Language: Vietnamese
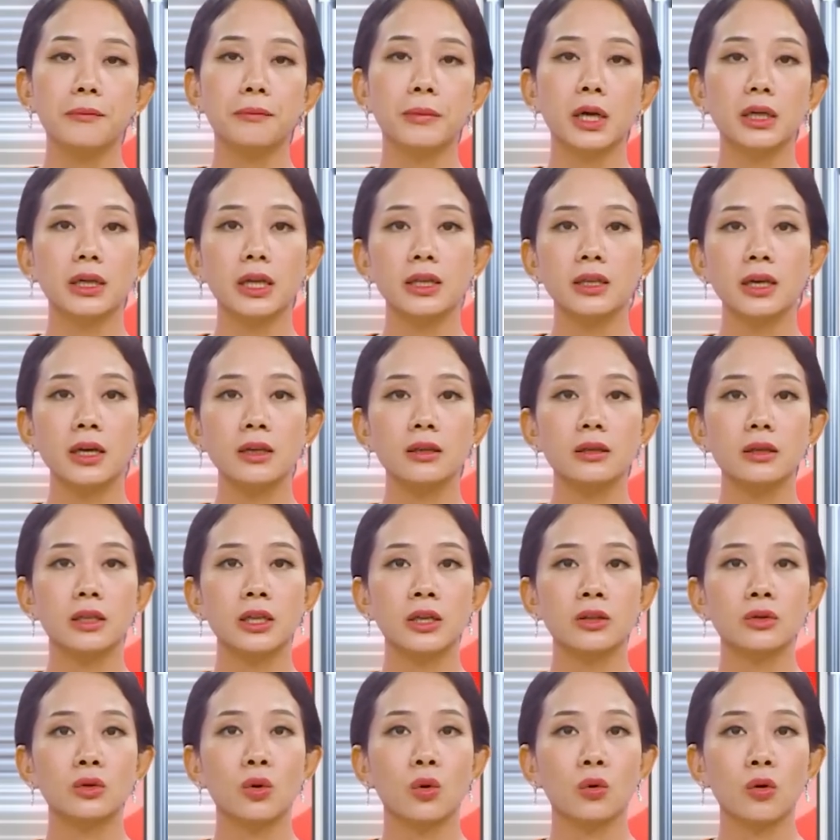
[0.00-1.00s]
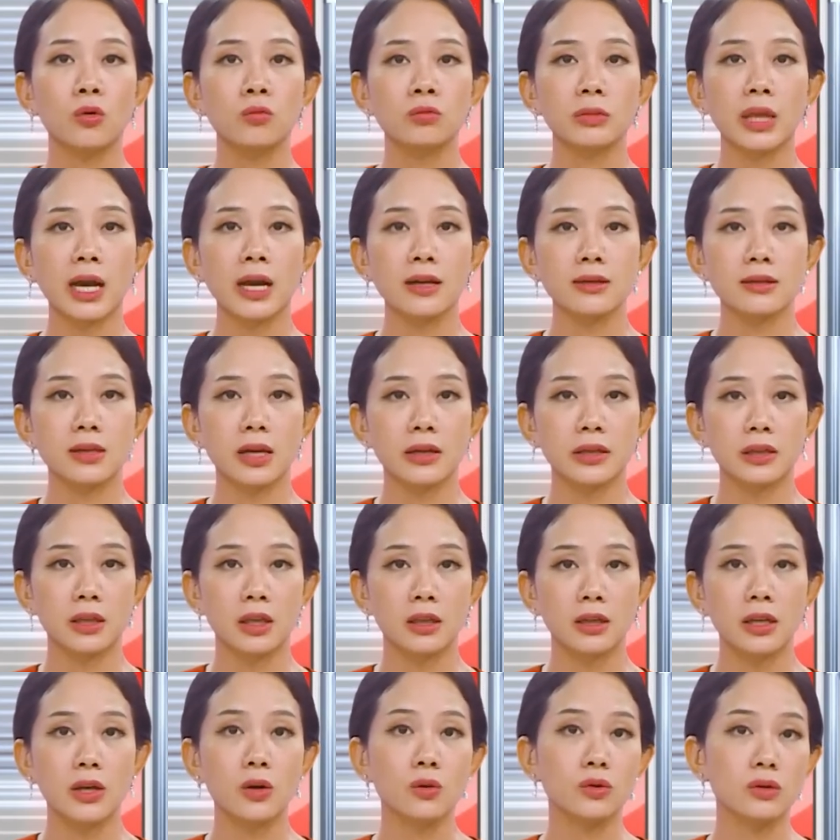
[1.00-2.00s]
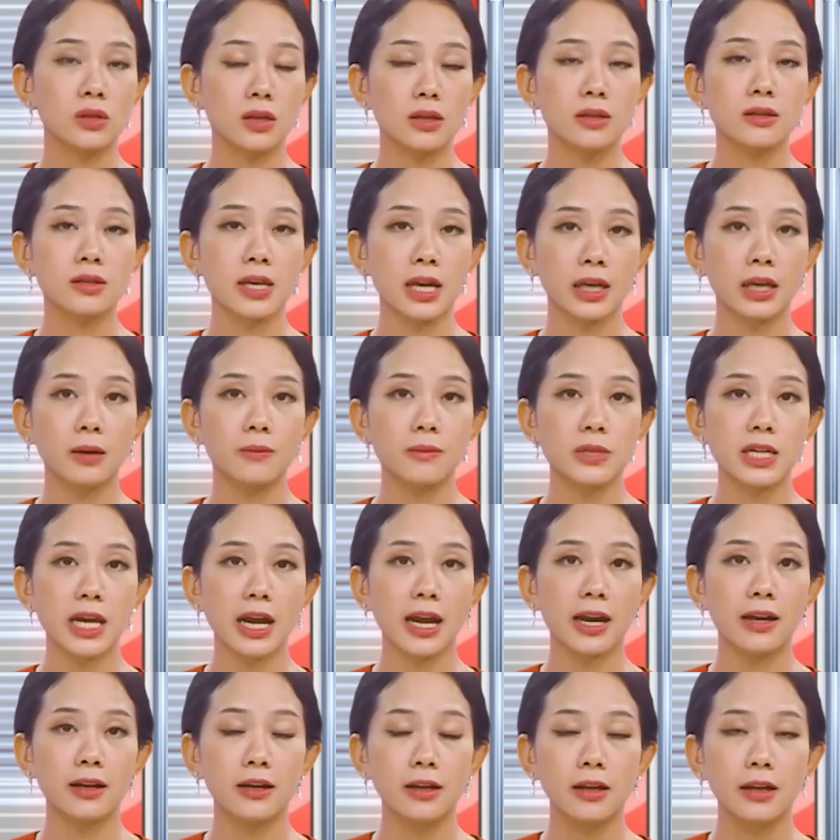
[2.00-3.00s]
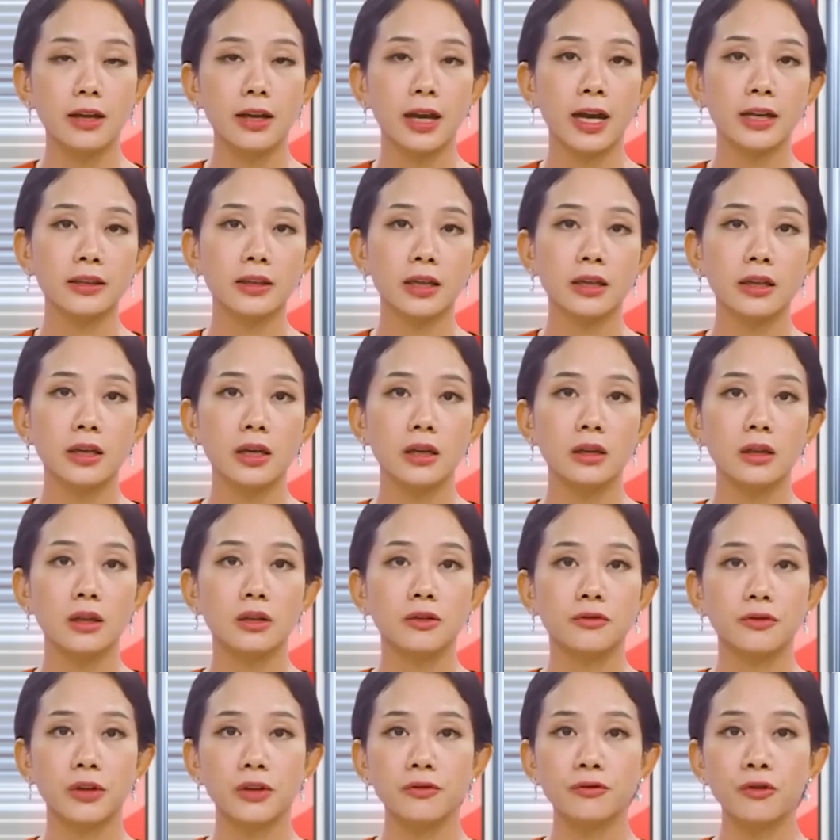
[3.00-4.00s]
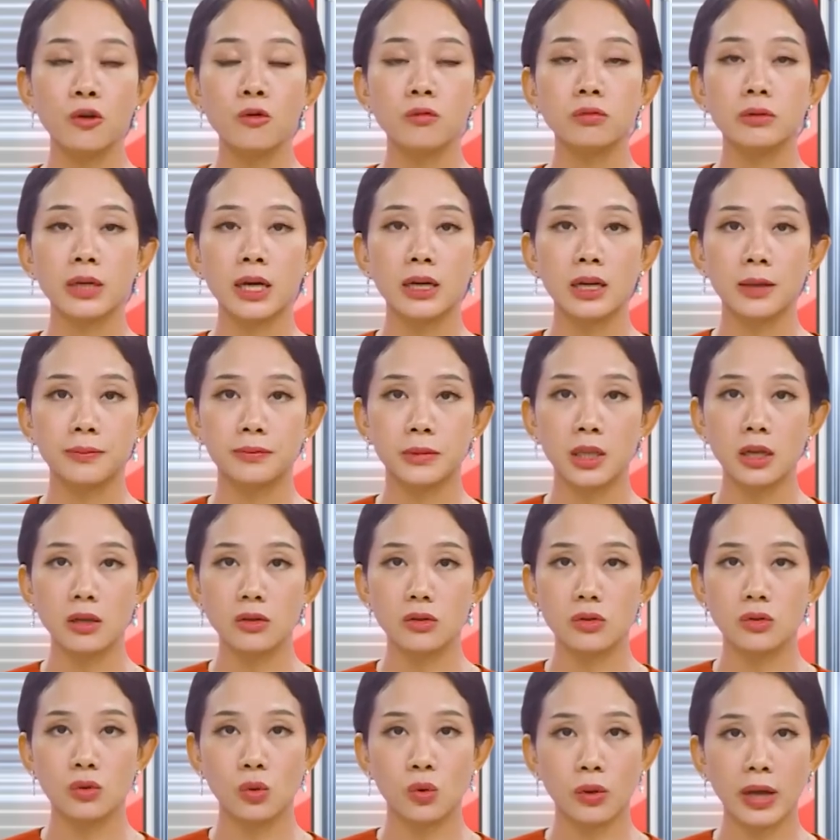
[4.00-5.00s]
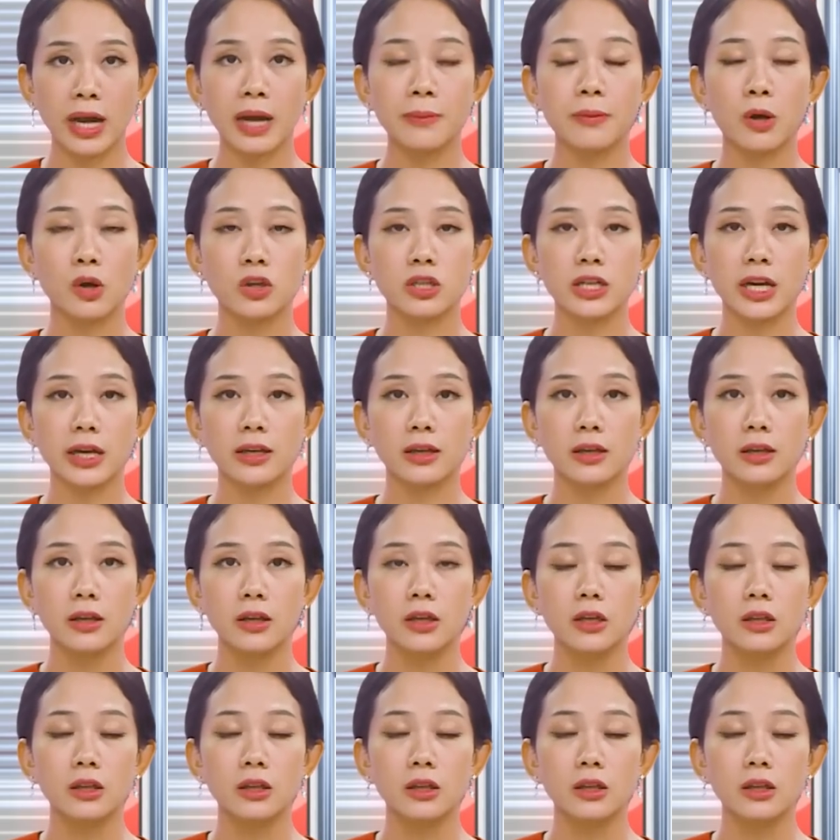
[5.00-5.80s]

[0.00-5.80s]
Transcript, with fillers: Mới đây nhất, khi tổ công tác ra tín hiệu dừng xe kiểm tra, hai thanh niên ở Vĩnh Phúc đã lập tức dồ ga bỏ chạy,